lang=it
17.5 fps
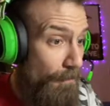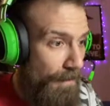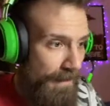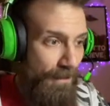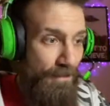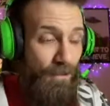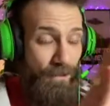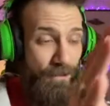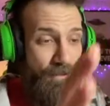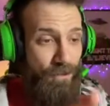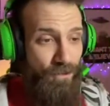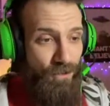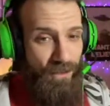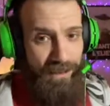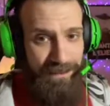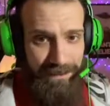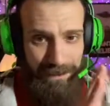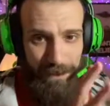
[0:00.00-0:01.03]
beccato anche una
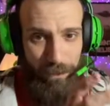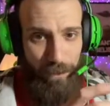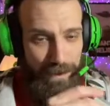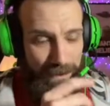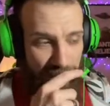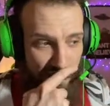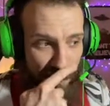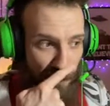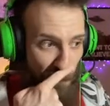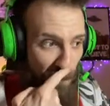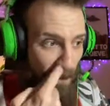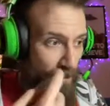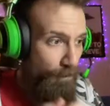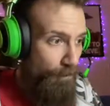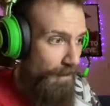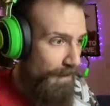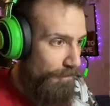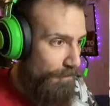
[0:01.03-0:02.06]
giornata di quasi sole
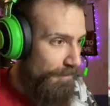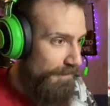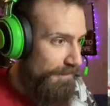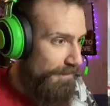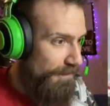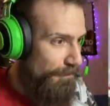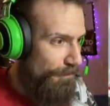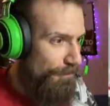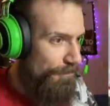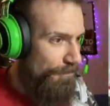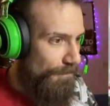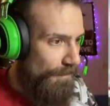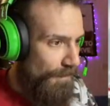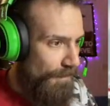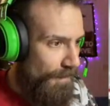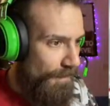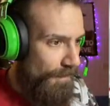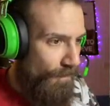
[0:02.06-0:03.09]
qua, quindi
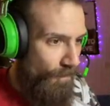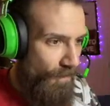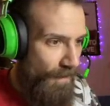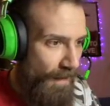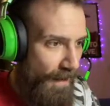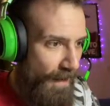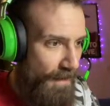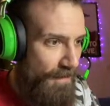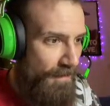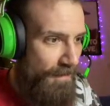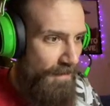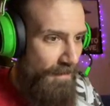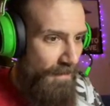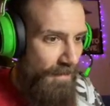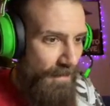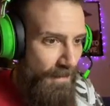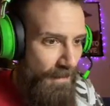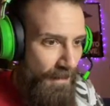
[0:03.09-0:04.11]
ok. E
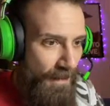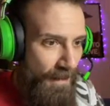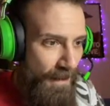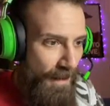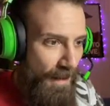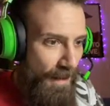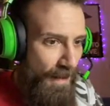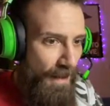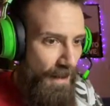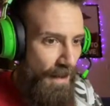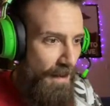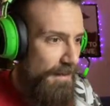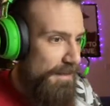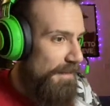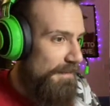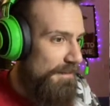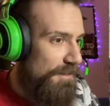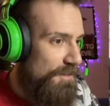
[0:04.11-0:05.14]

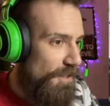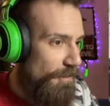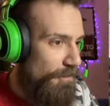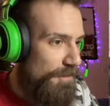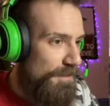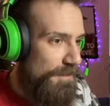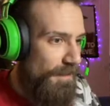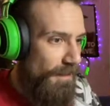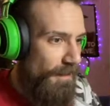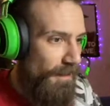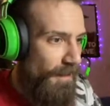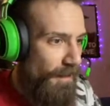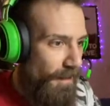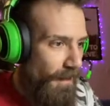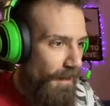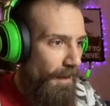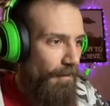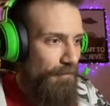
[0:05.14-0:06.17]
niente, c'è questo
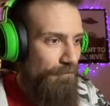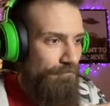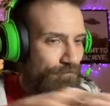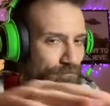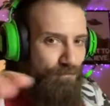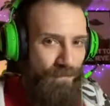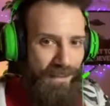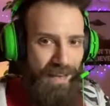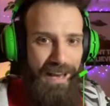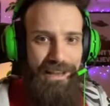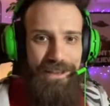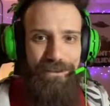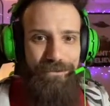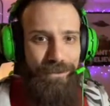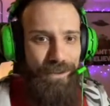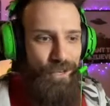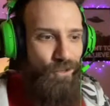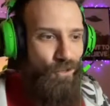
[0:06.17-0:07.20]

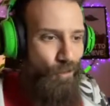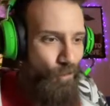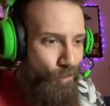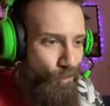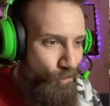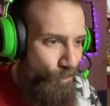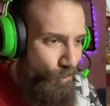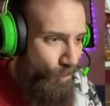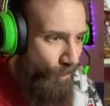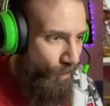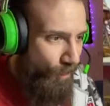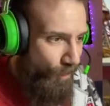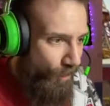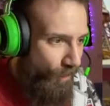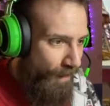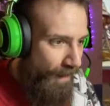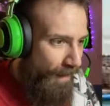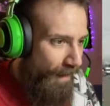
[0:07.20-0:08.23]
edificio
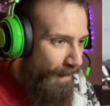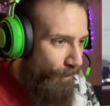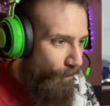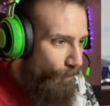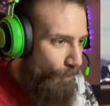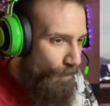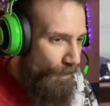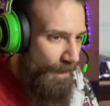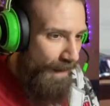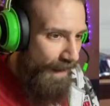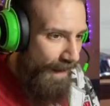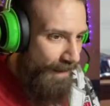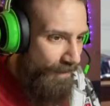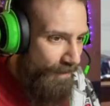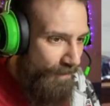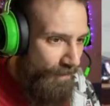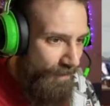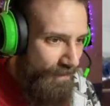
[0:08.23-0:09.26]
lungo a un
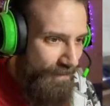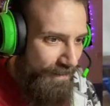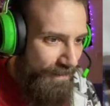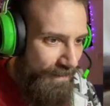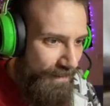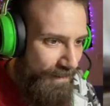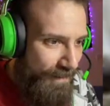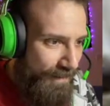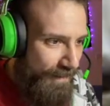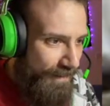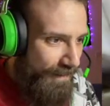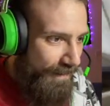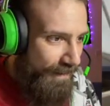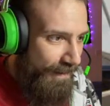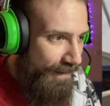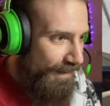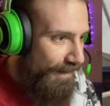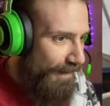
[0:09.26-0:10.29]
piano
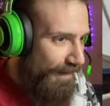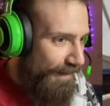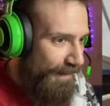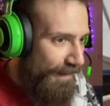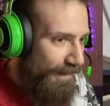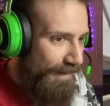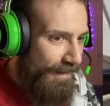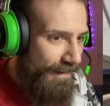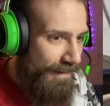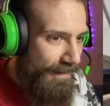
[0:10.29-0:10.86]
e,